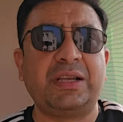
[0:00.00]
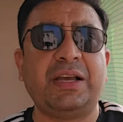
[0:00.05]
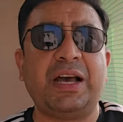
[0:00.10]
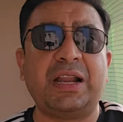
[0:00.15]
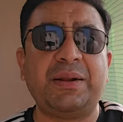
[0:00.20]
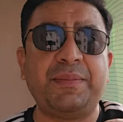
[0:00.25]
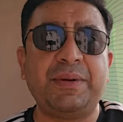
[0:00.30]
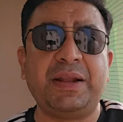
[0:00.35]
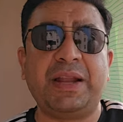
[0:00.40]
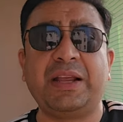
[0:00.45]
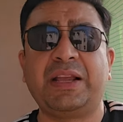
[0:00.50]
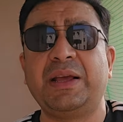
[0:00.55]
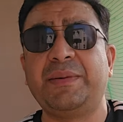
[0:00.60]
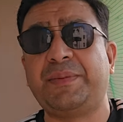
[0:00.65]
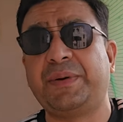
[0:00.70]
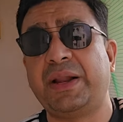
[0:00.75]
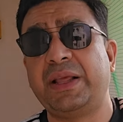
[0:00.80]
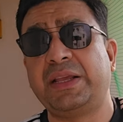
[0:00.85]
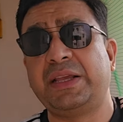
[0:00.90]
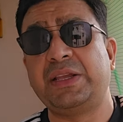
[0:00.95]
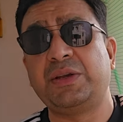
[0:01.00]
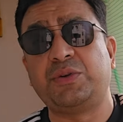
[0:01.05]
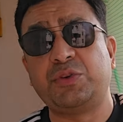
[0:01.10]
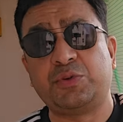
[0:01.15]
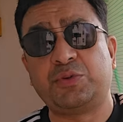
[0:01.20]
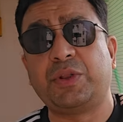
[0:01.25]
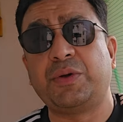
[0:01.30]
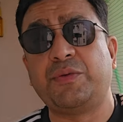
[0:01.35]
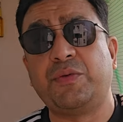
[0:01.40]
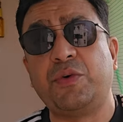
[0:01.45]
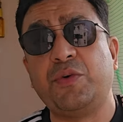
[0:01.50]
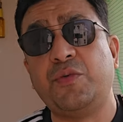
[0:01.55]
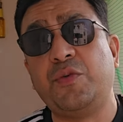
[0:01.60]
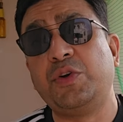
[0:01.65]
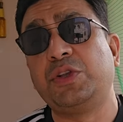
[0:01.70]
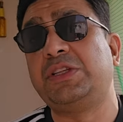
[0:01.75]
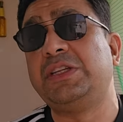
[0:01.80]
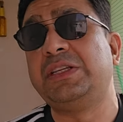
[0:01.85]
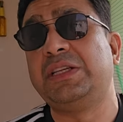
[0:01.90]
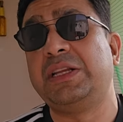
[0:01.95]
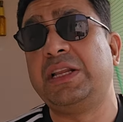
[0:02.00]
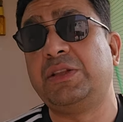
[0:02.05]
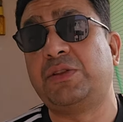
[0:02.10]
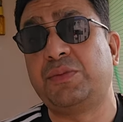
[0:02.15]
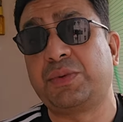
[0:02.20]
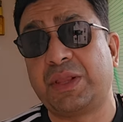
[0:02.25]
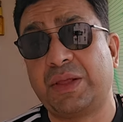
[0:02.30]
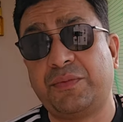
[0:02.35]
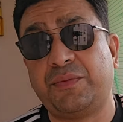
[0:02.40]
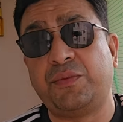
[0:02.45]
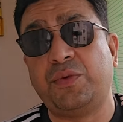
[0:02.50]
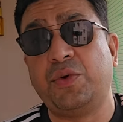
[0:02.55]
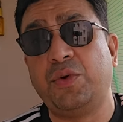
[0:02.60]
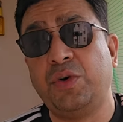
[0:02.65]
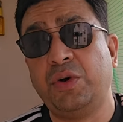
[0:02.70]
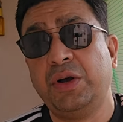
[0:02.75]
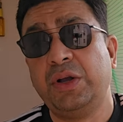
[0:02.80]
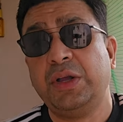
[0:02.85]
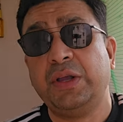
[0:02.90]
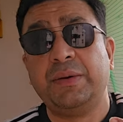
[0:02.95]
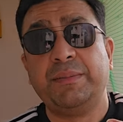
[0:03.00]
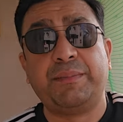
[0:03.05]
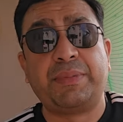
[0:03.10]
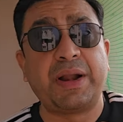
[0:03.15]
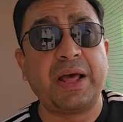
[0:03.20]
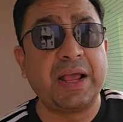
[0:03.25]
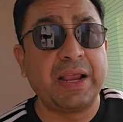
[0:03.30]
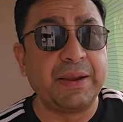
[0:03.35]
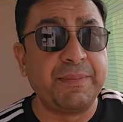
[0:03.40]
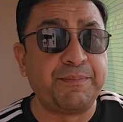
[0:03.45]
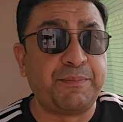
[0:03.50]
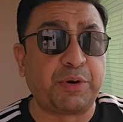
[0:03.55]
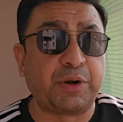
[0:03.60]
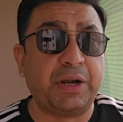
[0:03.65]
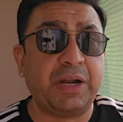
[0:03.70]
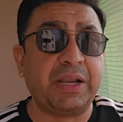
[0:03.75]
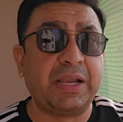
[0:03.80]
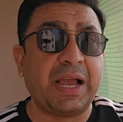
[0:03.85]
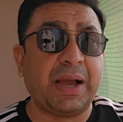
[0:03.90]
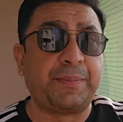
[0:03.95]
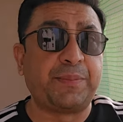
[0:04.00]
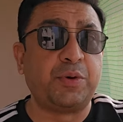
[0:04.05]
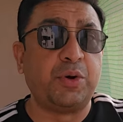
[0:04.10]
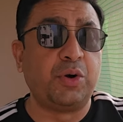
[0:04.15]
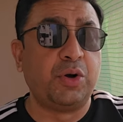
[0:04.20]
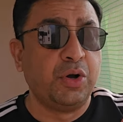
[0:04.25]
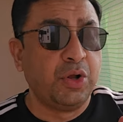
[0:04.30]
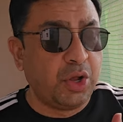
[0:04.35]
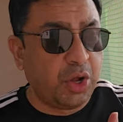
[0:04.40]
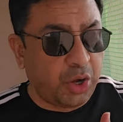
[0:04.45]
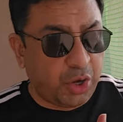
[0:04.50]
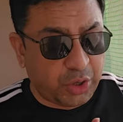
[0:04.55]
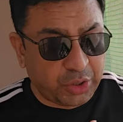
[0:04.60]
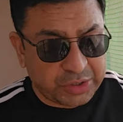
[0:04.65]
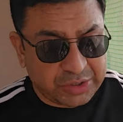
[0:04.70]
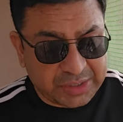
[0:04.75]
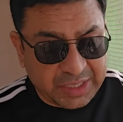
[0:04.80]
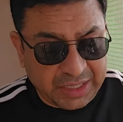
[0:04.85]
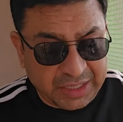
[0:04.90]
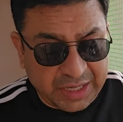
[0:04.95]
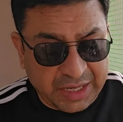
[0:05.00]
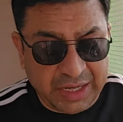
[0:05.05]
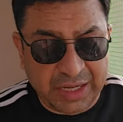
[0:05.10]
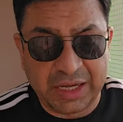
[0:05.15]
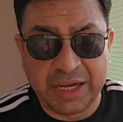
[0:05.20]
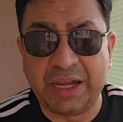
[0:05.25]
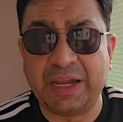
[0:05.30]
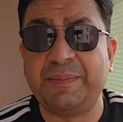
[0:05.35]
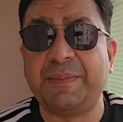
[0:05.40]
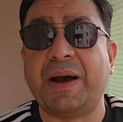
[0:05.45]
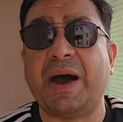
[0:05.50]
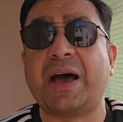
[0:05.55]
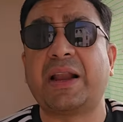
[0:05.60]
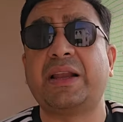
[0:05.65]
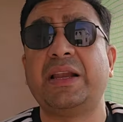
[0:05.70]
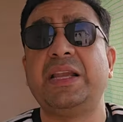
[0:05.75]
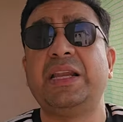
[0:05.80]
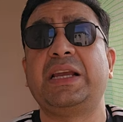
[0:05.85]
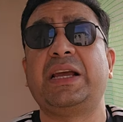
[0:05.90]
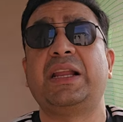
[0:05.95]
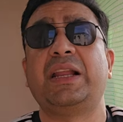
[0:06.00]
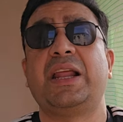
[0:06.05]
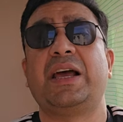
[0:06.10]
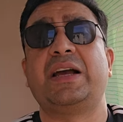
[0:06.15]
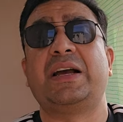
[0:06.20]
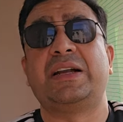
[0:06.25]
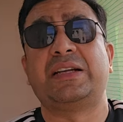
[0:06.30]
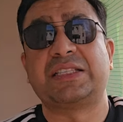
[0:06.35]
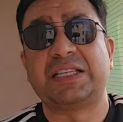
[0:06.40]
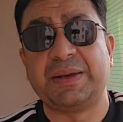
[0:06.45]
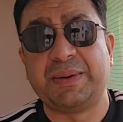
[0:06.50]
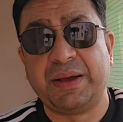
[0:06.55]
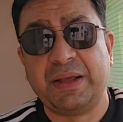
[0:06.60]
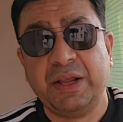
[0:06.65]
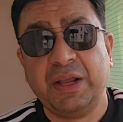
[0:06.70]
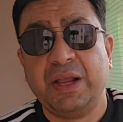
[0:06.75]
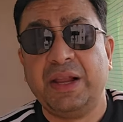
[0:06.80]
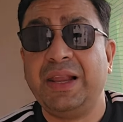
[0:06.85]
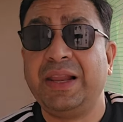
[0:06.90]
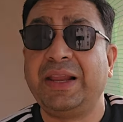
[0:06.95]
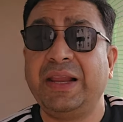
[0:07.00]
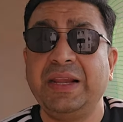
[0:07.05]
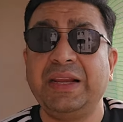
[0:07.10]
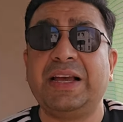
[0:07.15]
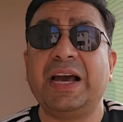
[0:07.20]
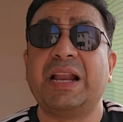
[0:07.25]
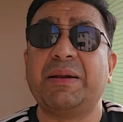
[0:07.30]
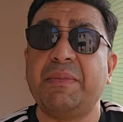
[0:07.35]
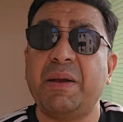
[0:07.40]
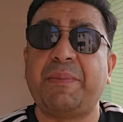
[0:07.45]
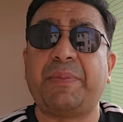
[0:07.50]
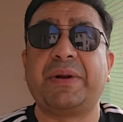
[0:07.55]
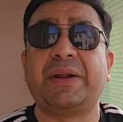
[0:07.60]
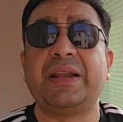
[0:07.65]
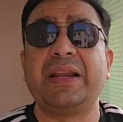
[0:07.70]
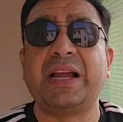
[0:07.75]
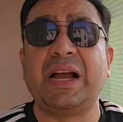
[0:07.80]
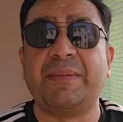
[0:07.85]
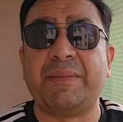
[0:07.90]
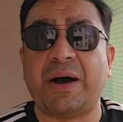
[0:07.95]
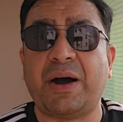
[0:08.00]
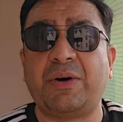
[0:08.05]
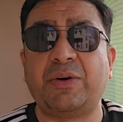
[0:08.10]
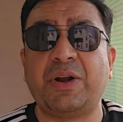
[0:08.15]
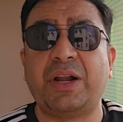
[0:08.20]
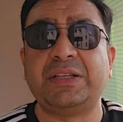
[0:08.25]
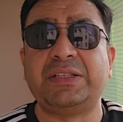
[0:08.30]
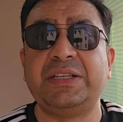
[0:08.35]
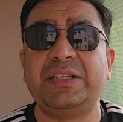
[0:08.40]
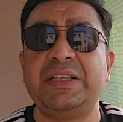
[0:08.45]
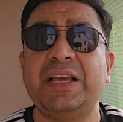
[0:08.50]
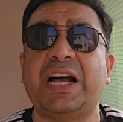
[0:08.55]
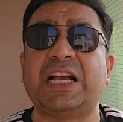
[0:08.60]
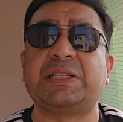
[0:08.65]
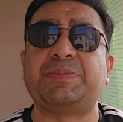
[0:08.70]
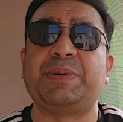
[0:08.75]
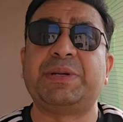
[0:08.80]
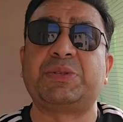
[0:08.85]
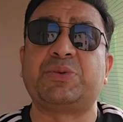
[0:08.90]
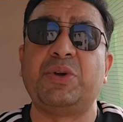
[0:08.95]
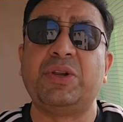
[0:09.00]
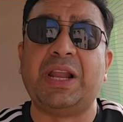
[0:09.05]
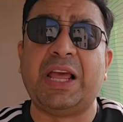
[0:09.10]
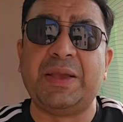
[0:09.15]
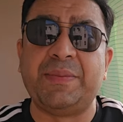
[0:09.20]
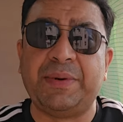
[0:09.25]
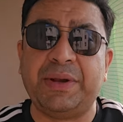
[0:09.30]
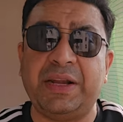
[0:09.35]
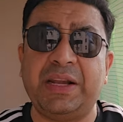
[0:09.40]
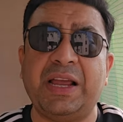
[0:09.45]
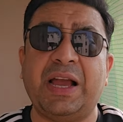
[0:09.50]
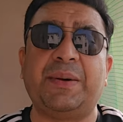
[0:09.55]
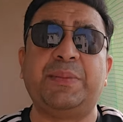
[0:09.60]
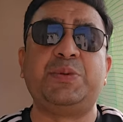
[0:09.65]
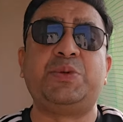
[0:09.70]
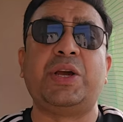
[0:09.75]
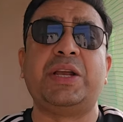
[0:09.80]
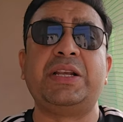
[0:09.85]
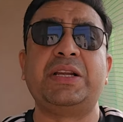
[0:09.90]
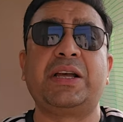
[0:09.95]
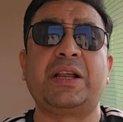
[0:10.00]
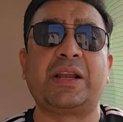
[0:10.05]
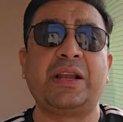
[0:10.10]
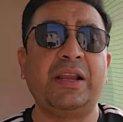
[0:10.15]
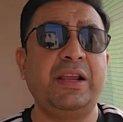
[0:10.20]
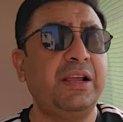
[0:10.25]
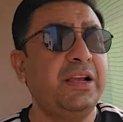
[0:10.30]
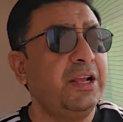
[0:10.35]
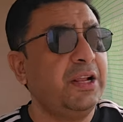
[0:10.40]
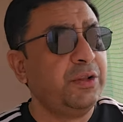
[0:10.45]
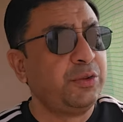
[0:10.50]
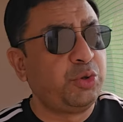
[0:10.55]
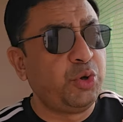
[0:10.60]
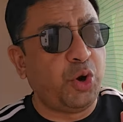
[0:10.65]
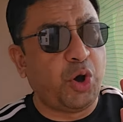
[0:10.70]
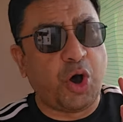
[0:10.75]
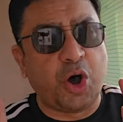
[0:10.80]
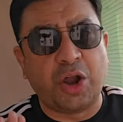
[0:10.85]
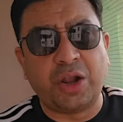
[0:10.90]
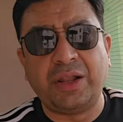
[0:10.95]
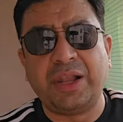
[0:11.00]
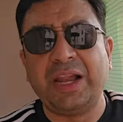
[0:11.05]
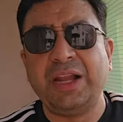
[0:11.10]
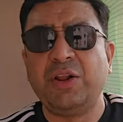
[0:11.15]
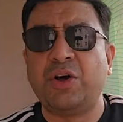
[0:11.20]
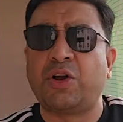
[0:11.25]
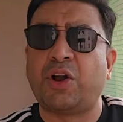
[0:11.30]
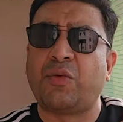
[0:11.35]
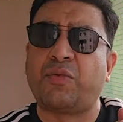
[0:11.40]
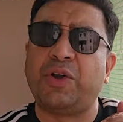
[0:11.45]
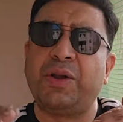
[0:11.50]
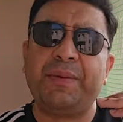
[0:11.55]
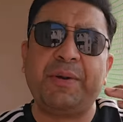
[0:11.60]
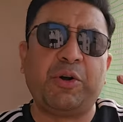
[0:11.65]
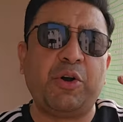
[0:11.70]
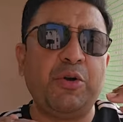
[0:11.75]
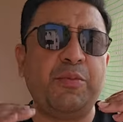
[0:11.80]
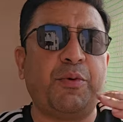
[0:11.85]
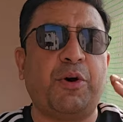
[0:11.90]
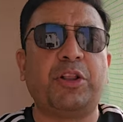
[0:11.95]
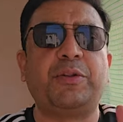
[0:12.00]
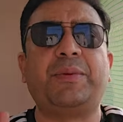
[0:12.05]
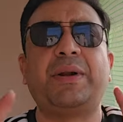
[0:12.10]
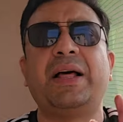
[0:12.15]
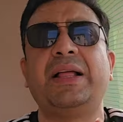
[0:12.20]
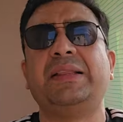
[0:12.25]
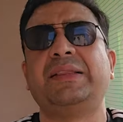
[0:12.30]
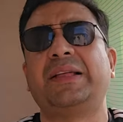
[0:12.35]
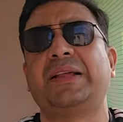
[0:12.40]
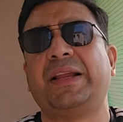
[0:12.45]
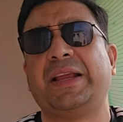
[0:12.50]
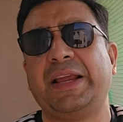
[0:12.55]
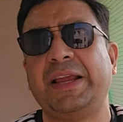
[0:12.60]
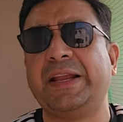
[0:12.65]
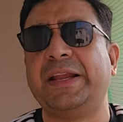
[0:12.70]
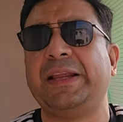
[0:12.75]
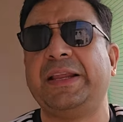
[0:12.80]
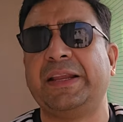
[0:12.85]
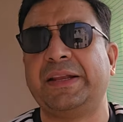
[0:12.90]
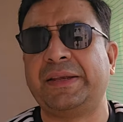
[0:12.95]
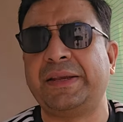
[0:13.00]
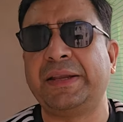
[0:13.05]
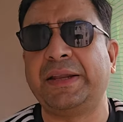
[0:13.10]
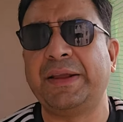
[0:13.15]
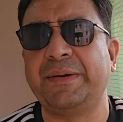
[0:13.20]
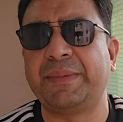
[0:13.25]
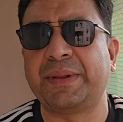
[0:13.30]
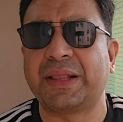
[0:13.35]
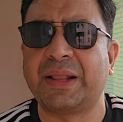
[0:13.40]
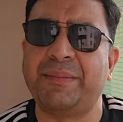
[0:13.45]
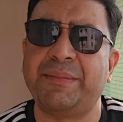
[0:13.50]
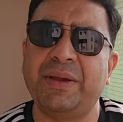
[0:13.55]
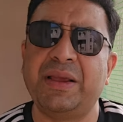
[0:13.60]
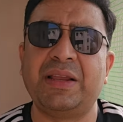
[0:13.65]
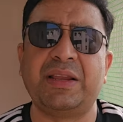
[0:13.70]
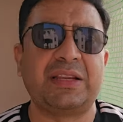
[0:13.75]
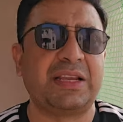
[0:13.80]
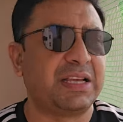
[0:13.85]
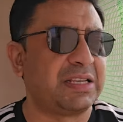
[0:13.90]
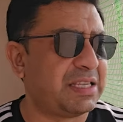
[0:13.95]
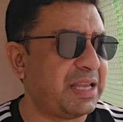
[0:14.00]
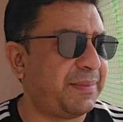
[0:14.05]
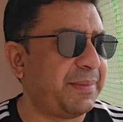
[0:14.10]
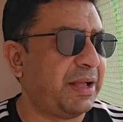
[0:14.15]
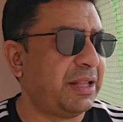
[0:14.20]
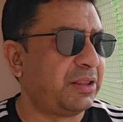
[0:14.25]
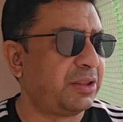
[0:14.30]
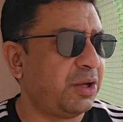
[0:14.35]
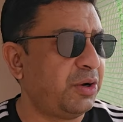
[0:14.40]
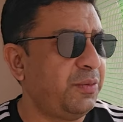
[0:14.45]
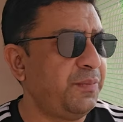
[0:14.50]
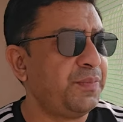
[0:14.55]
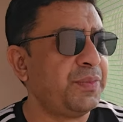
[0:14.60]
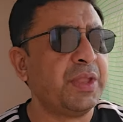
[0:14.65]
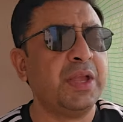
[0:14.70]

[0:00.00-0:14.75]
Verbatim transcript: घर में रहकर पढ़ाई कीजिए कुछ तो वो वो चीज़ नहीं तो मतलब वो बड़ा इंपॉर्टेंट है कि आपको हॉस्टल के लिए बाहर नहीं निकलना घर से लेकिन घर में पढ़ने का माहौल होना चाहिए आसपास कोई लाइब्रेरी आप ज्वाइन कर लें तो ऑनलाइन और ऑफलाइन में कोई बहुत बड़ा अंतर है नहीं है ठीक है मतलब मैं ऐसा मानता हूँ